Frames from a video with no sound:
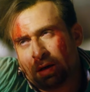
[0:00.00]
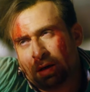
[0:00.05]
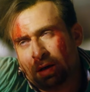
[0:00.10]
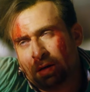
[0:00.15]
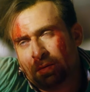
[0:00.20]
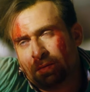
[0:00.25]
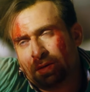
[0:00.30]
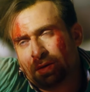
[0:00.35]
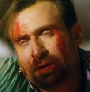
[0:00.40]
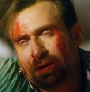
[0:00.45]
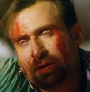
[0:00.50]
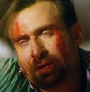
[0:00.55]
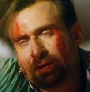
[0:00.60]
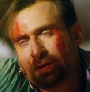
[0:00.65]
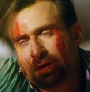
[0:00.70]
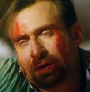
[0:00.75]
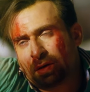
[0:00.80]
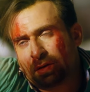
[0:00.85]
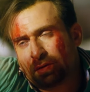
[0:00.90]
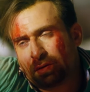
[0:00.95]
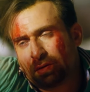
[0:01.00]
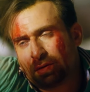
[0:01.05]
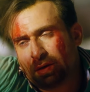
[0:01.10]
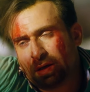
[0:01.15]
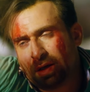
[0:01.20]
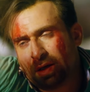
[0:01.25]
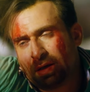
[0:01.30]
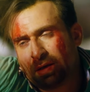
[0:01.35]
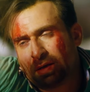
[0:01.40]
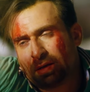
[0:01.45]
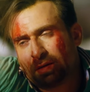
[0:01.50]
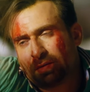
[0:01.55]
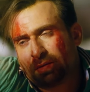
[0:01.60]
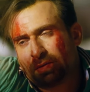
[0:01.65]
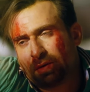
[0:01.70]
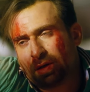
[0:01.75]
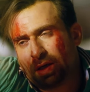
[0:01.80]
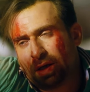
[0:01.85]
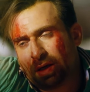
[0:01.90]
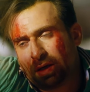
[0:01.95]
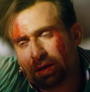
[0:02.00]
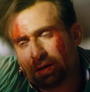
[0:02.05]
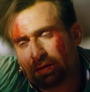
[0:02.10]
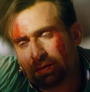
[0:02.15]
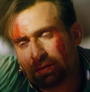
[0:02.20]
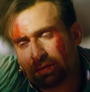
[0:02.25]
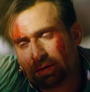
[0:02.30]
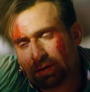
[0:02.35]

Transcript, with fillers: عم ايه وترتور ايه اللي انت بتقول عليهم؟